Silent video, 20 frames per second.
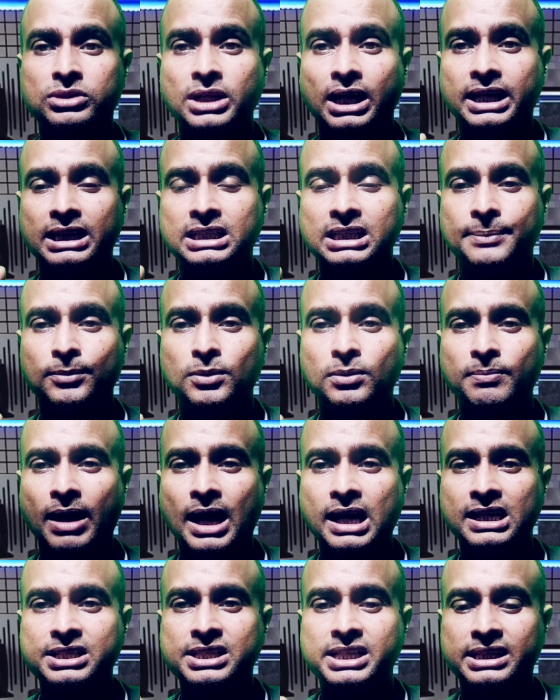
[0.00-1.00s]
दूसरा केस आपको
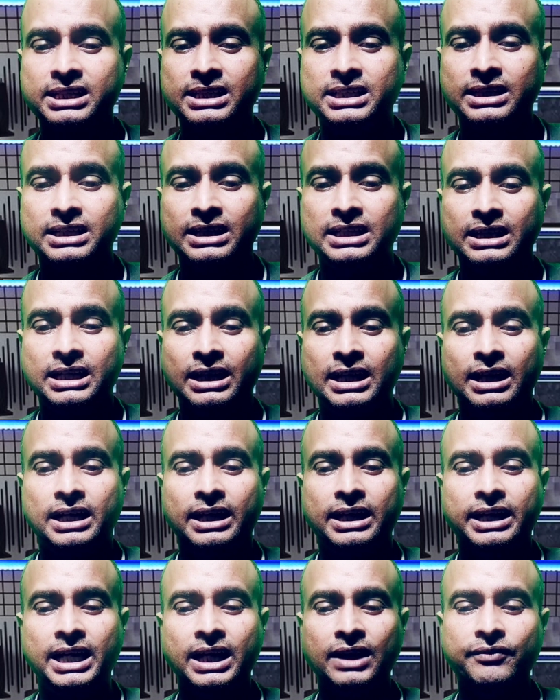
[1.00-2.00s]
मान लीजिए कि
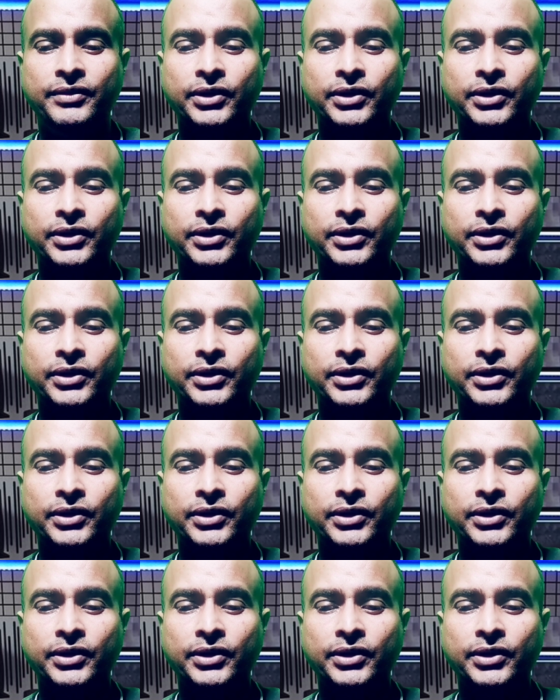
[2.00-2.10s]
एक